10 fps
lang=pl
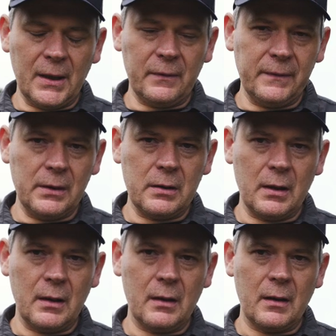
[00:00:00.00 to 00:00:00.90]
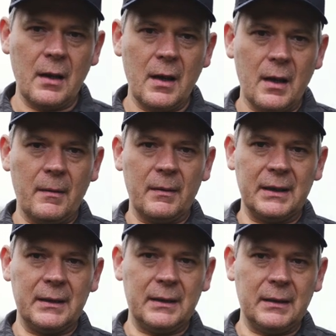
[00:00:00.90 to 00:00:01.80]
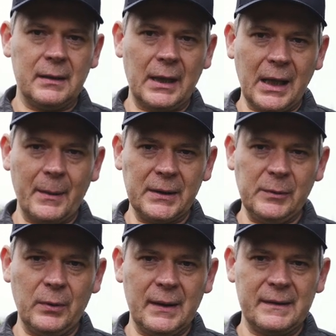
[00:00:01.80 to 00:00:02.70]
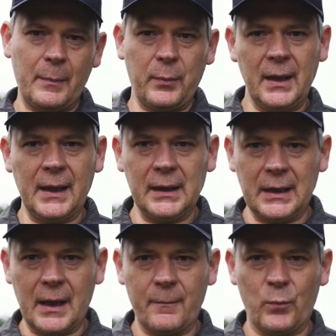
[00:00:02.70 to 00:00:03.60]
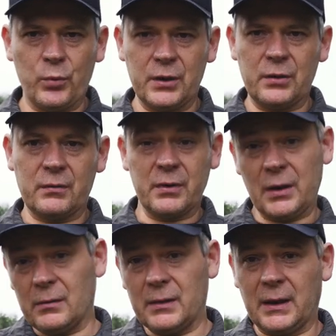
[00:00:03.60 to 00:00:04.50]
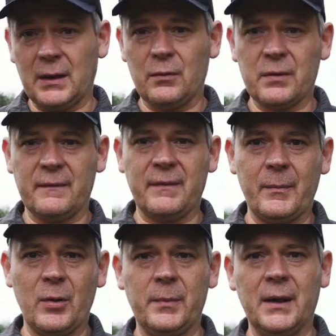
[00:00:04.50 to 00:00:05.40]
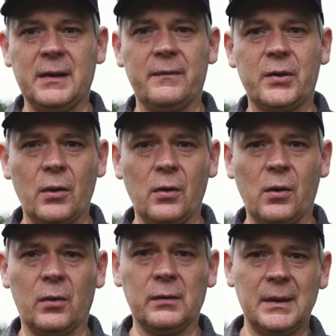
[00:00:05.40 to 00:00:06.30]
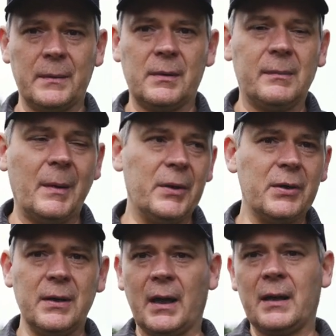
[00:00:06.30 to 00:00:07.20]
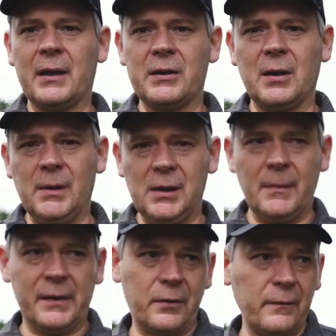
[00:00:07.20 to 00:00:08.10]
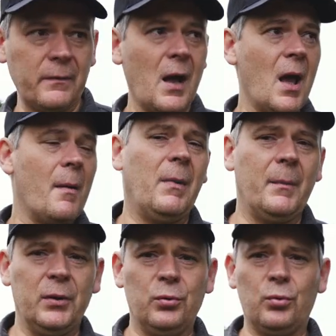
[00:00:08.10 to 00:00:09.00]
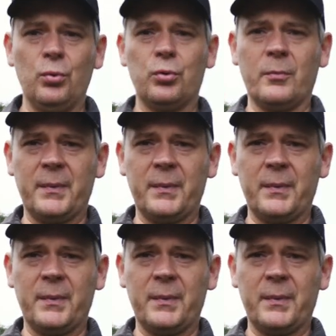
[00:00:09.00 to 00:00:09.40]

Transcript: mianowicie, taka manipulacja polega na użyciu, szczególnie kiedy używamy obiektyw szerokokątny, na przykład mamy 14 mm, mamy dużą